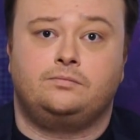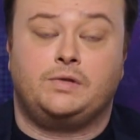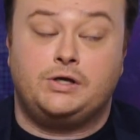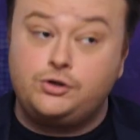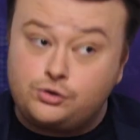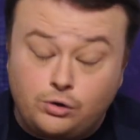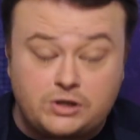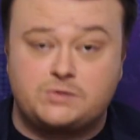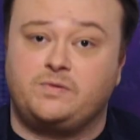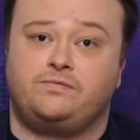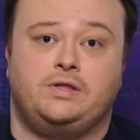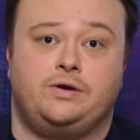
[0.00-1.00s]
Еще раз
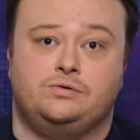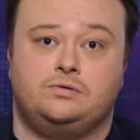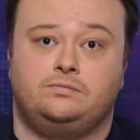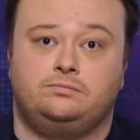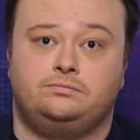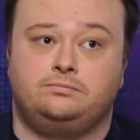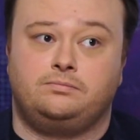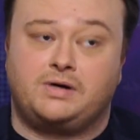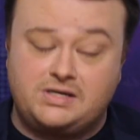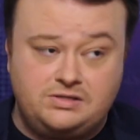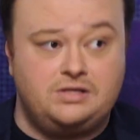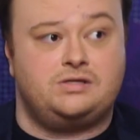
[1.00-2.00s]
повторюсь,
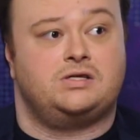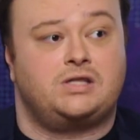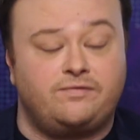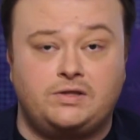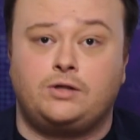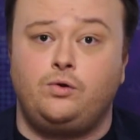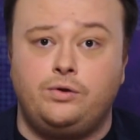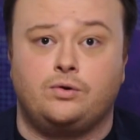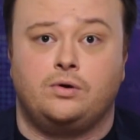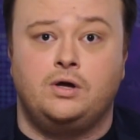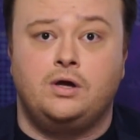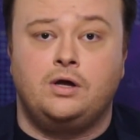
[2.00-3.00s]
простите за
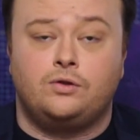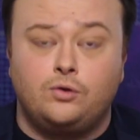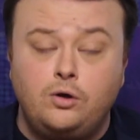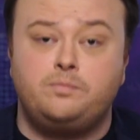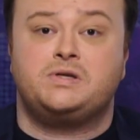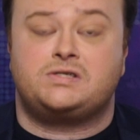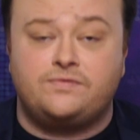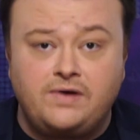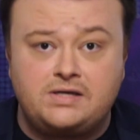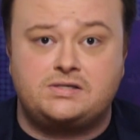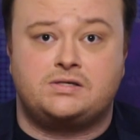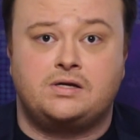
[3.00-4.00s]
тавтологию, но без
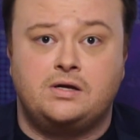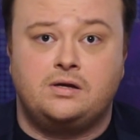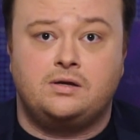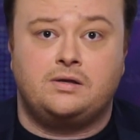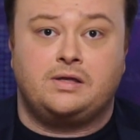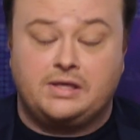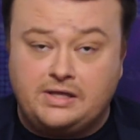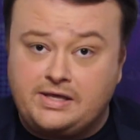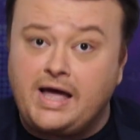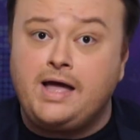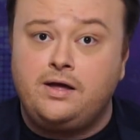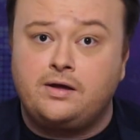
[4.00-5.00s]
вас
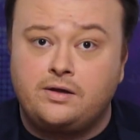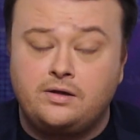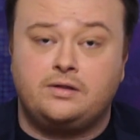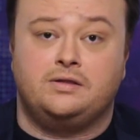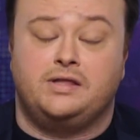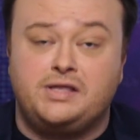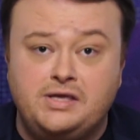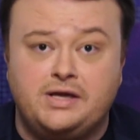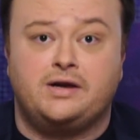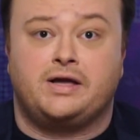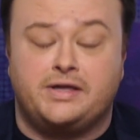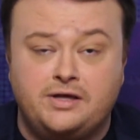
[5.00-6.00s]
я,
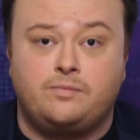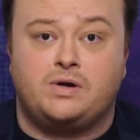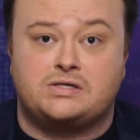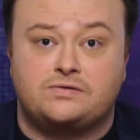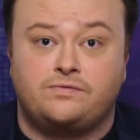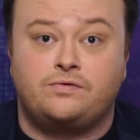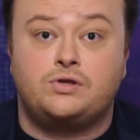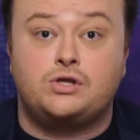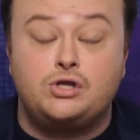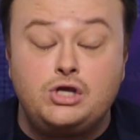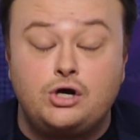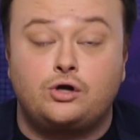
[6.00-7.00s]
Даниэлька Ермазов,
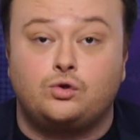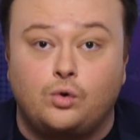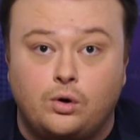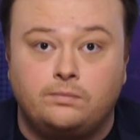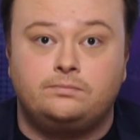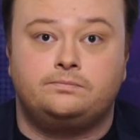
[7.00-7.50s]
никто.